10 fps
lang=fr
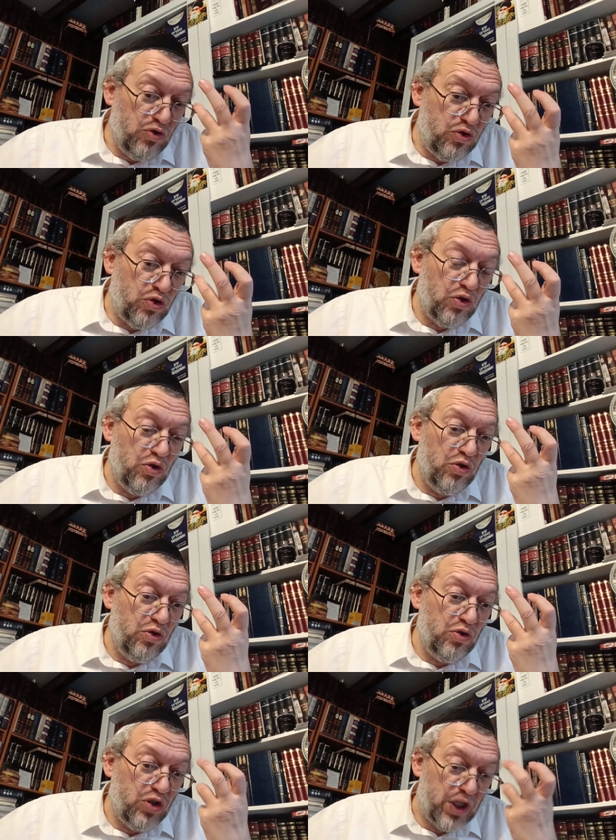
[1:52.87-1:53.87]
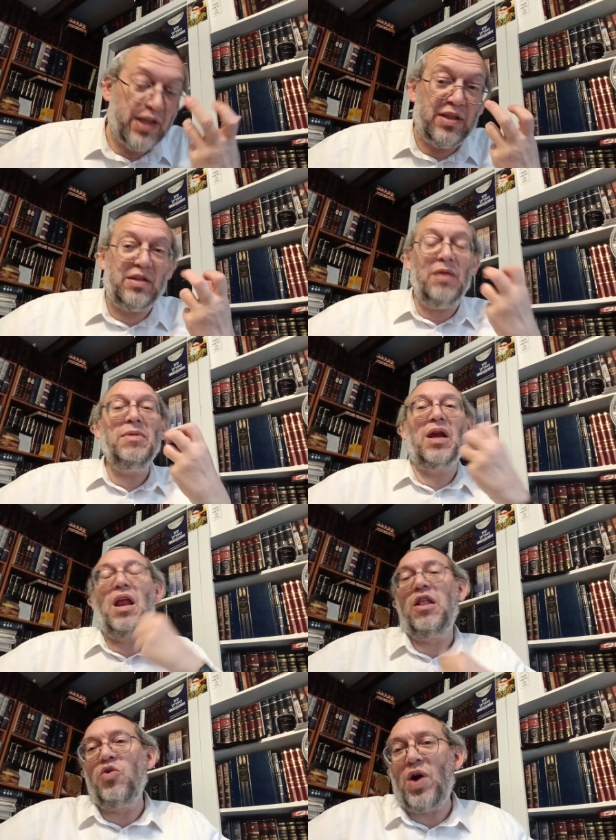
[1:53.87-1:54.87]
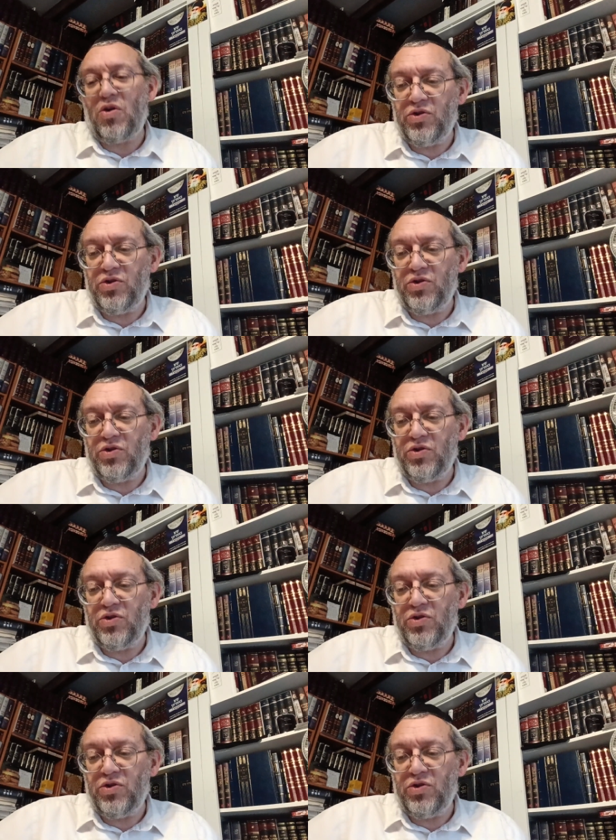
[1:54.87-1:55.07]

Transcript: je j'estime qu'il doit